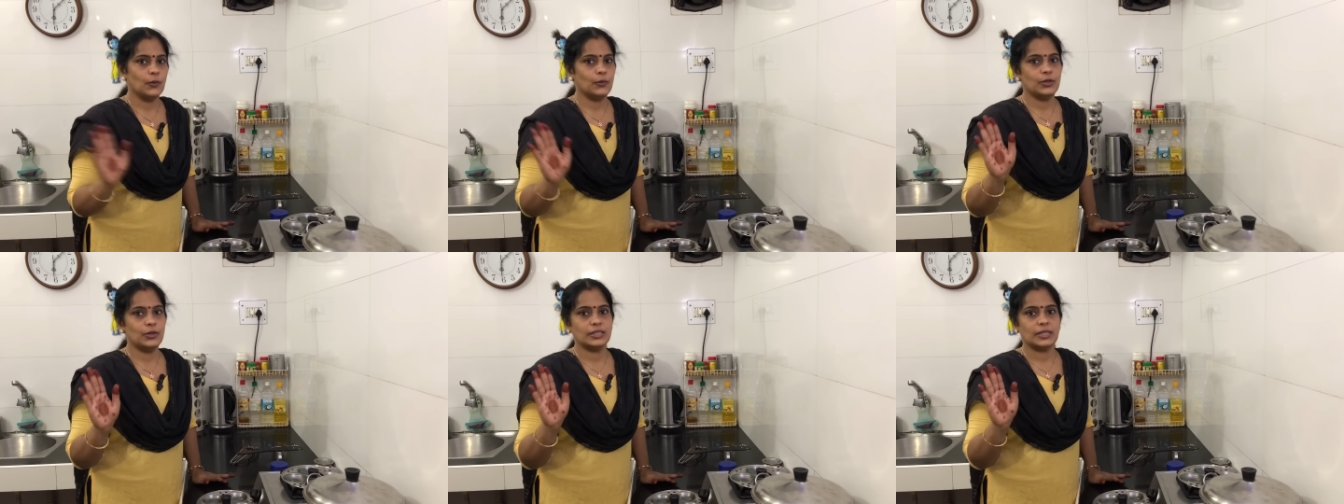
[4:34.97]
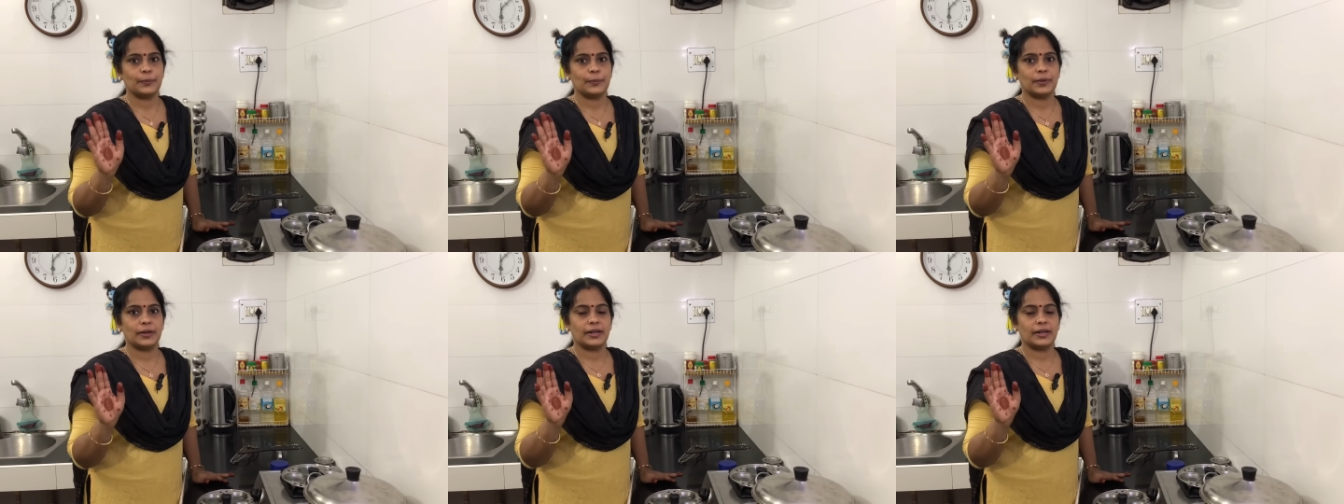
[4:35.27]

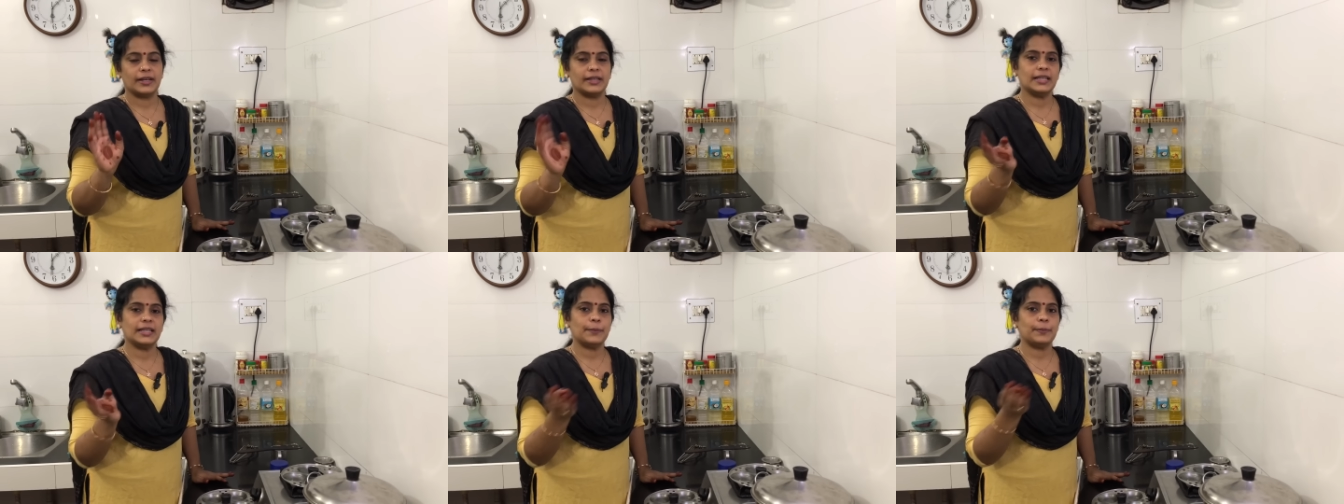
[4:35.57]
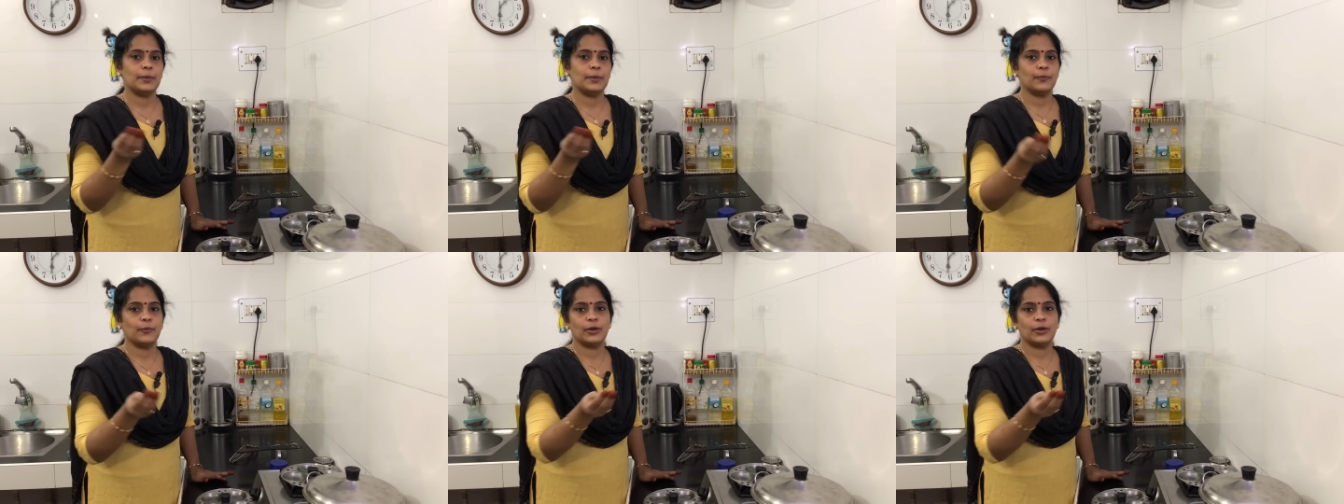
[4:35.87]
ஒன்றும் தப்பு கிடையாது
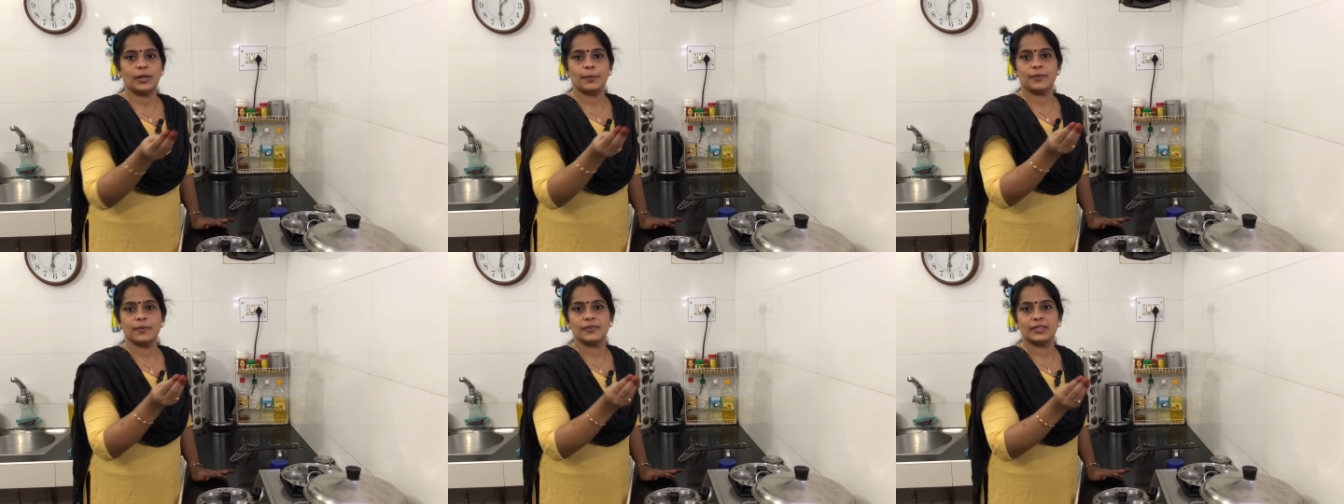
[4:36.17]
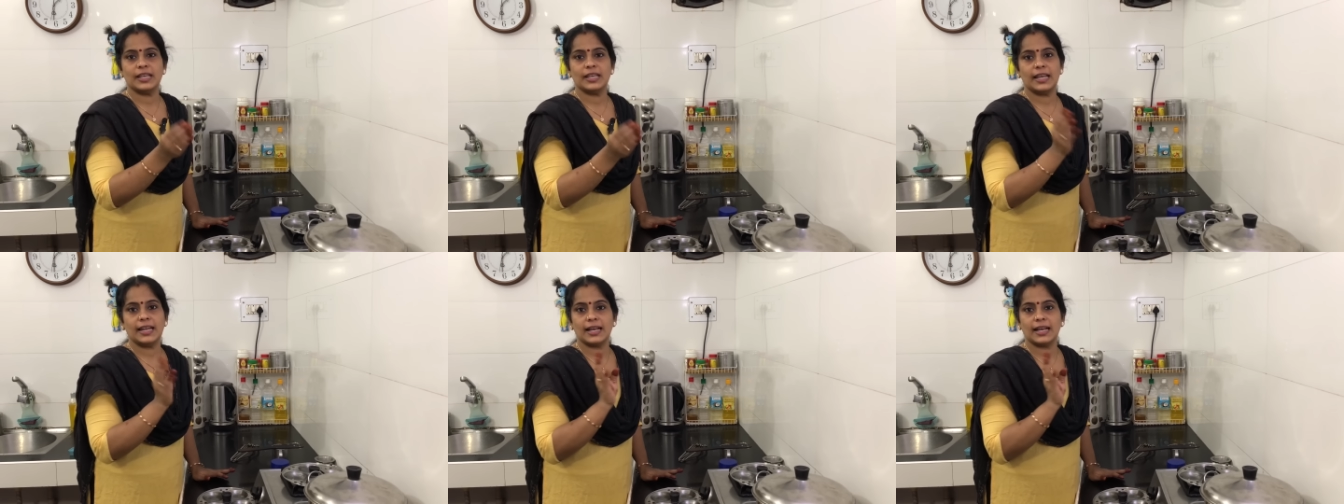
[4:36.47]
எப்பயும் போல் நம்ம
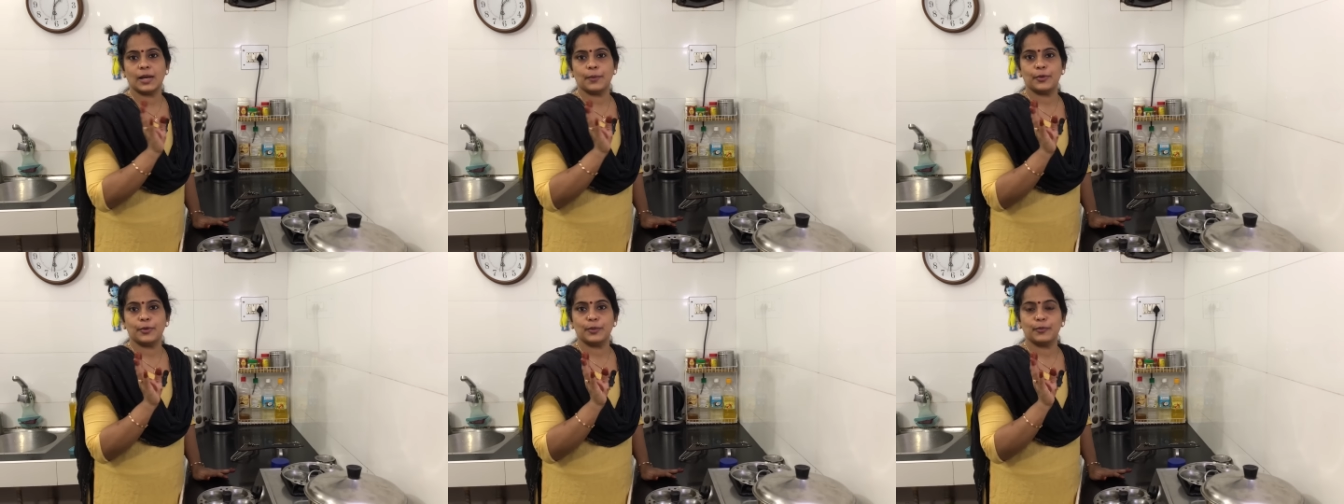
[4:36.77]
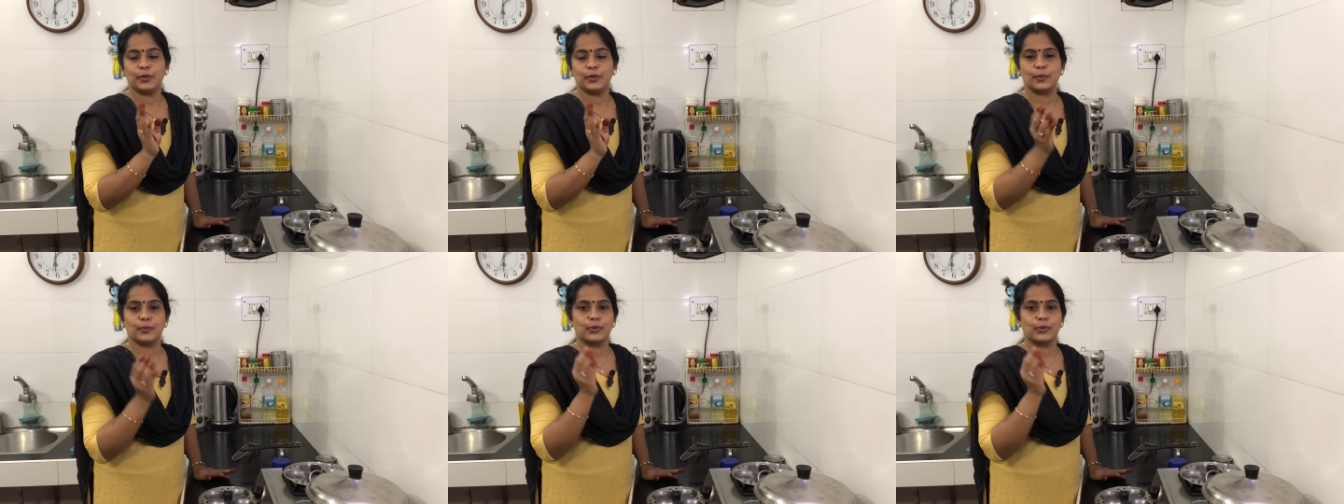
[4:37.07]
வந்து ஏலக்காய் அப்படி
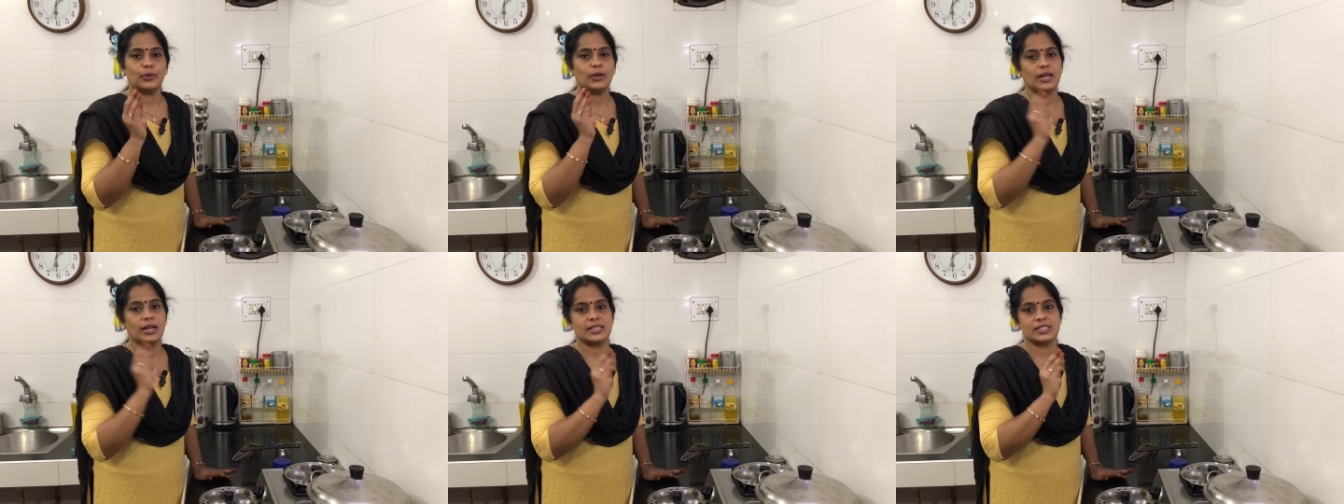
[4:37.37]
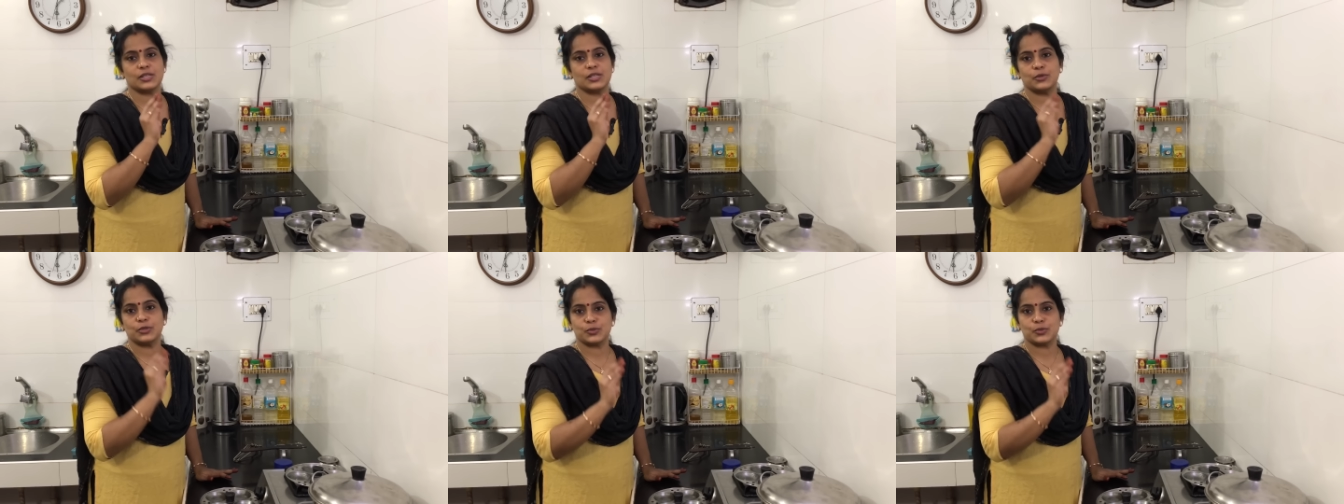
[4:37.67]
போட போகிறோம்
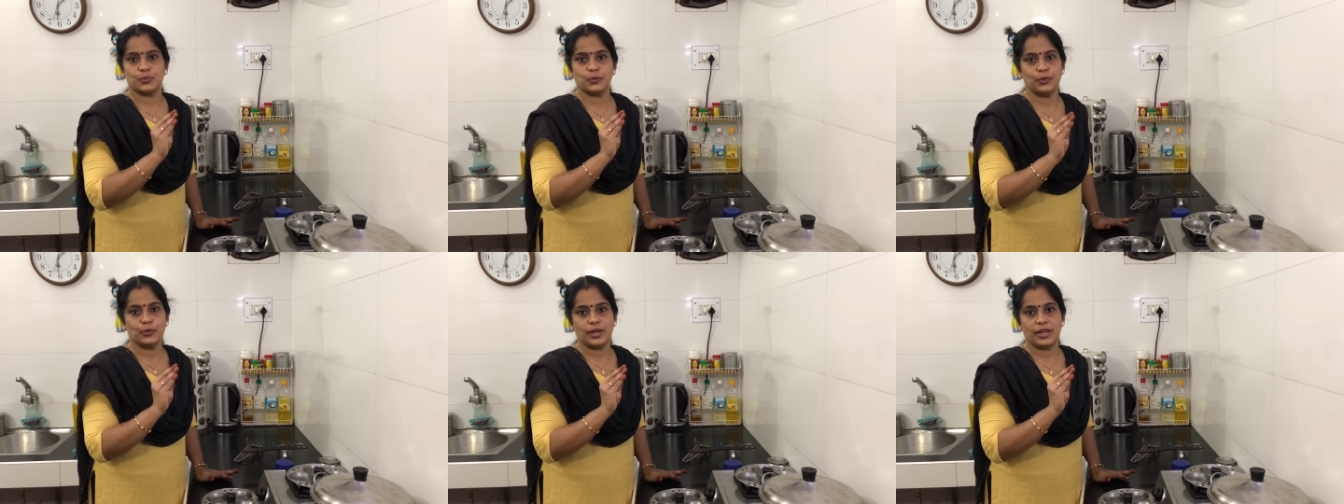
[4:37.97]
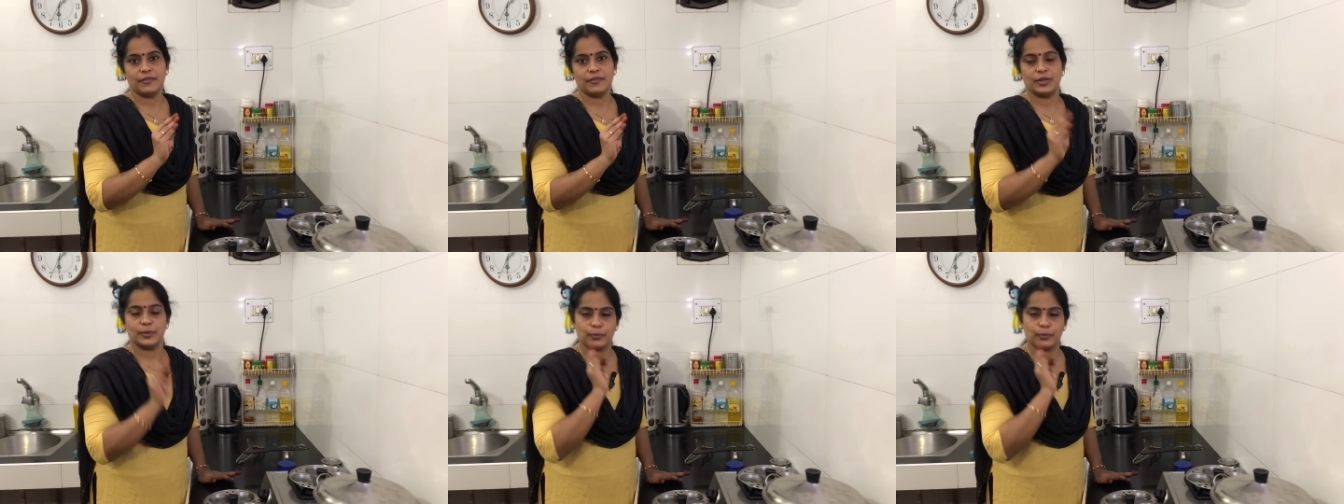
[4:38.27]
லாஸ்ட்டாக ஒரு ஸ்பூன்
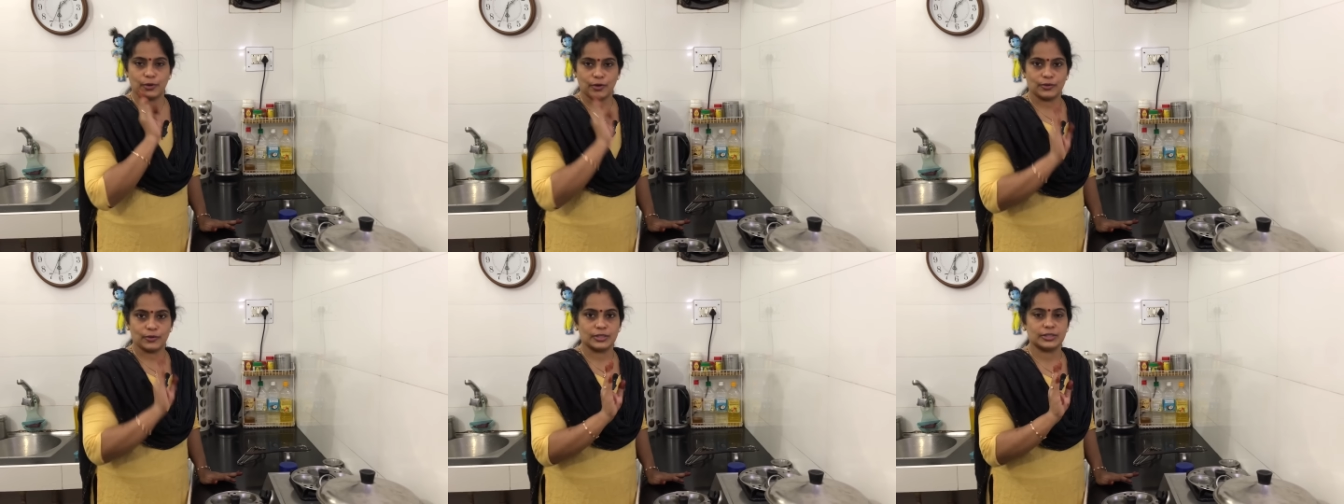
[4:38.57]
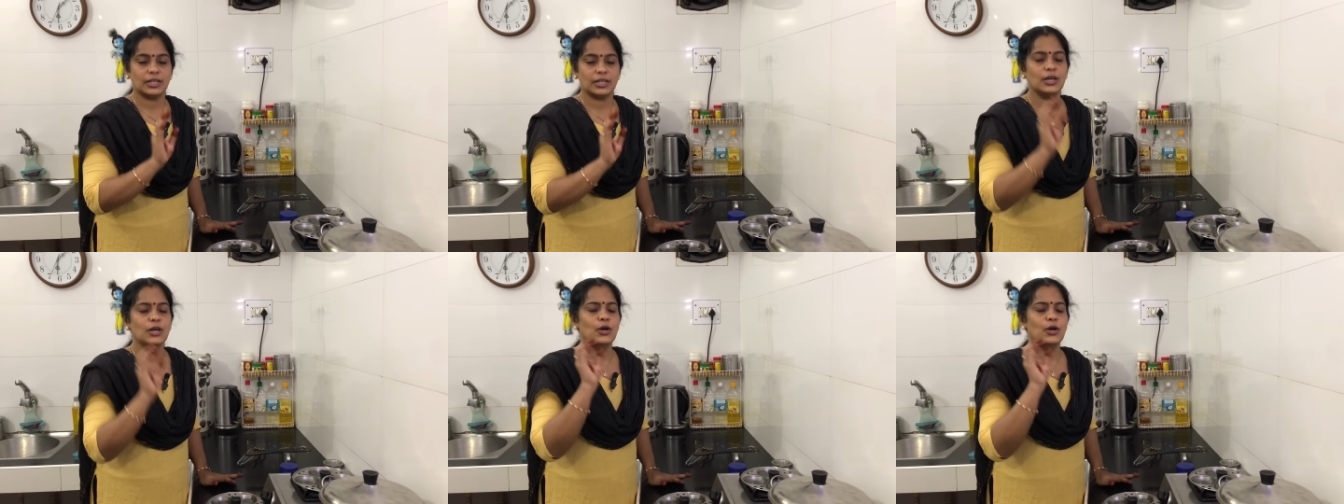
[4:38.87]
நெய் விட போகிறோம்
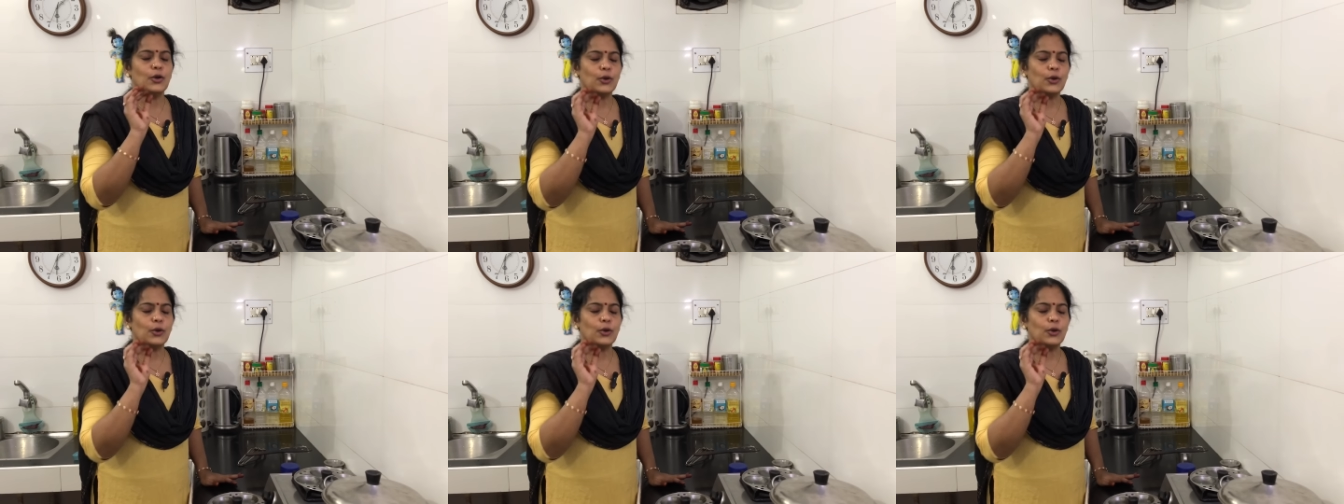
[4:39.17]
அவ்வளோதான்